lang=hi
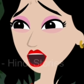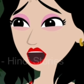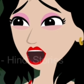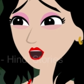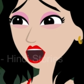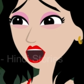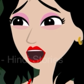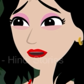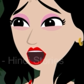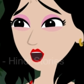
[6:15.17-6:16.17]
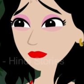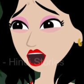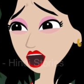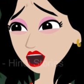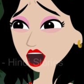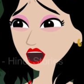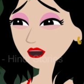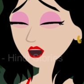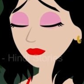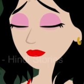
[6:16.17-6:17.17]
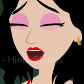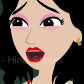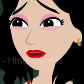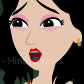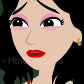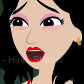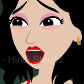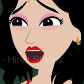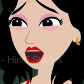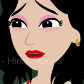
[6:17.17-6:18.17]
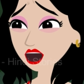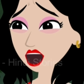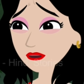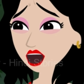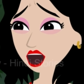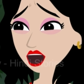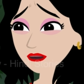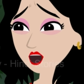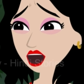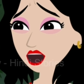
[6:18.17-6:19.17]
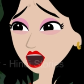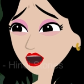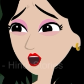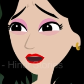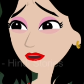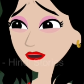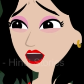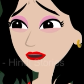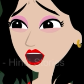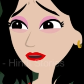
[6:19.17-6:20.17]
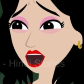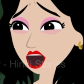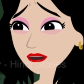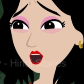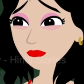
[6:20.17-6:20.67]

मंजू तू यहाँ पर क्यों आई है तुझे यहाँ पर नहीं आना चाहिए था तुझे पता है